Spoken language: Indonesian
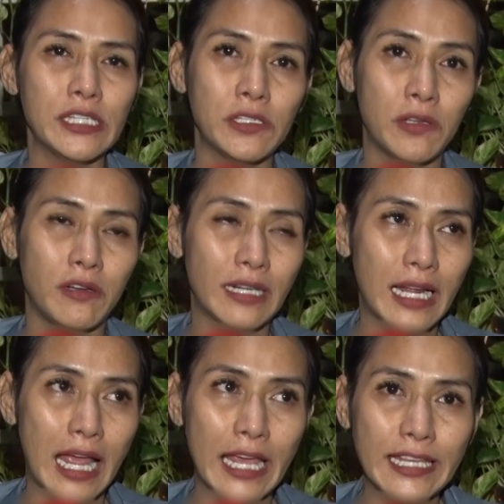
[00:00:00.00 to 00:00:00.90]

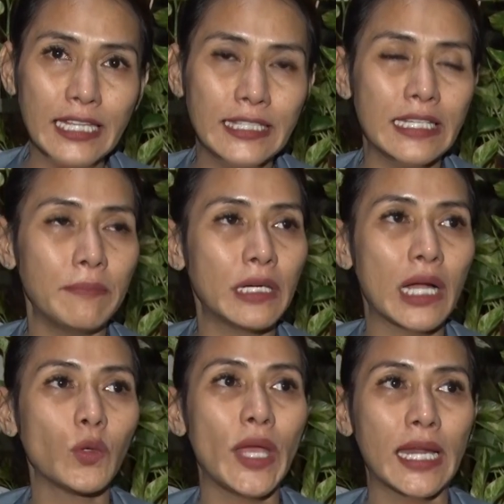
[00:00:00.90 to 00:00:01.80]
seorang ayah tidak
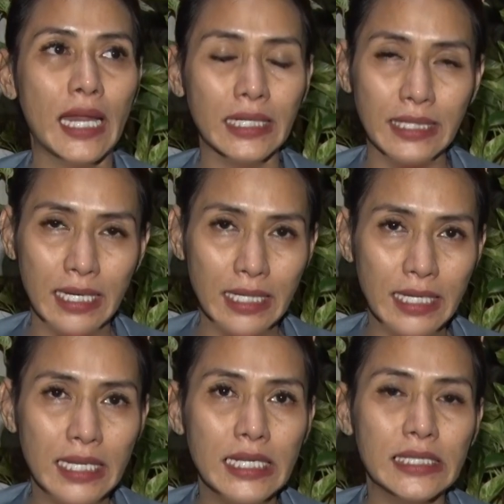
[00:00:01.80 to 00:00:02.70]
mengakui anaknya
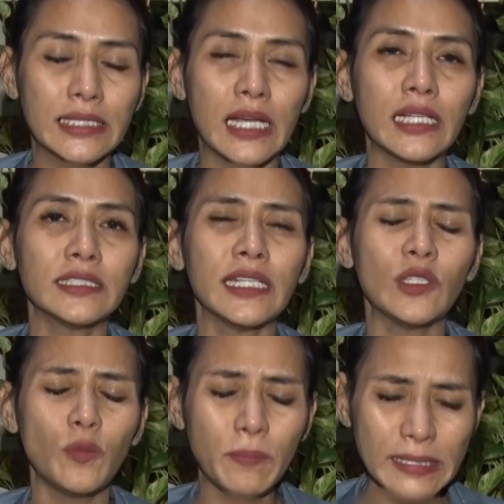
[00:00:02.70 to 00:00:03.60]
Sedangkan saya
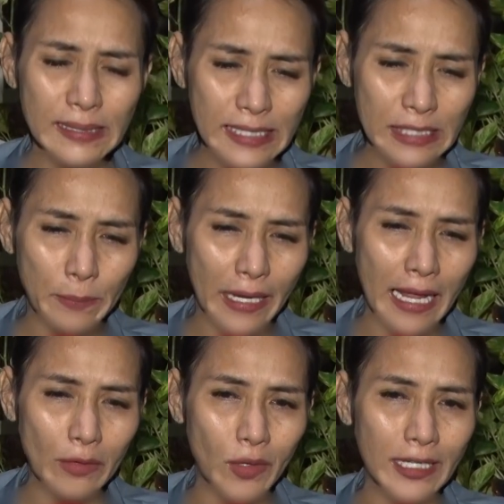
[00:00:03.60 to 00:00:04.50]
tahu persis
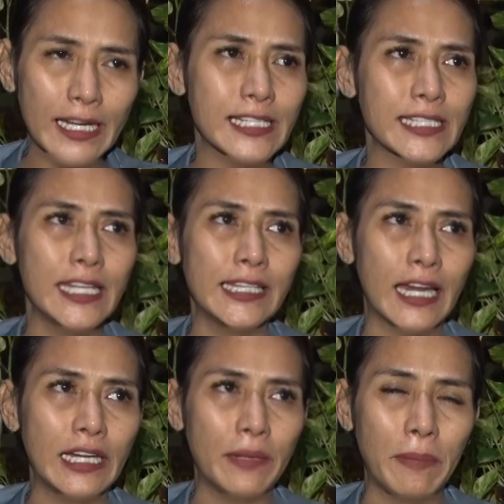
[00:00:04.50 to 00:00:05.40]
perlakuan Reski
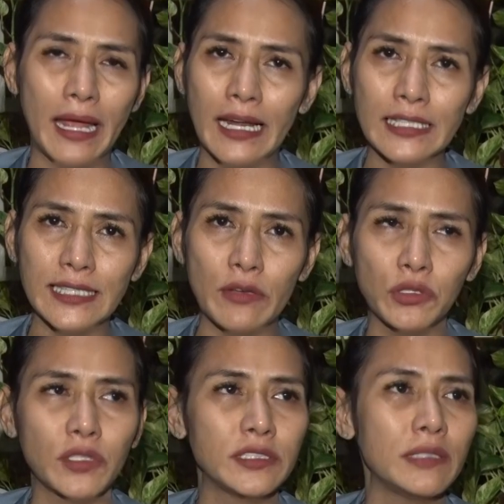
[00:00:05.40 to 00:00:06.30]
terhadap anak saya
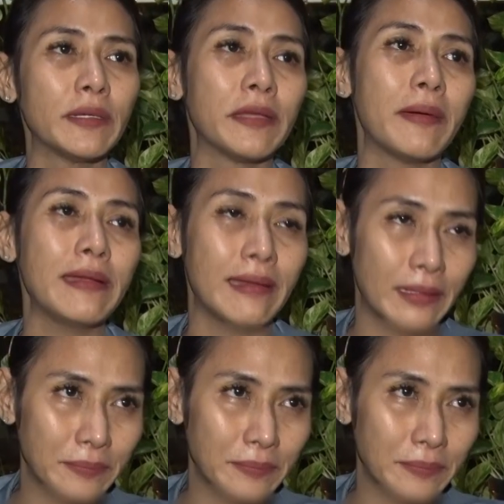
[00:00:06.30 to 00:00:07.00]
waktu kecil bagaimana.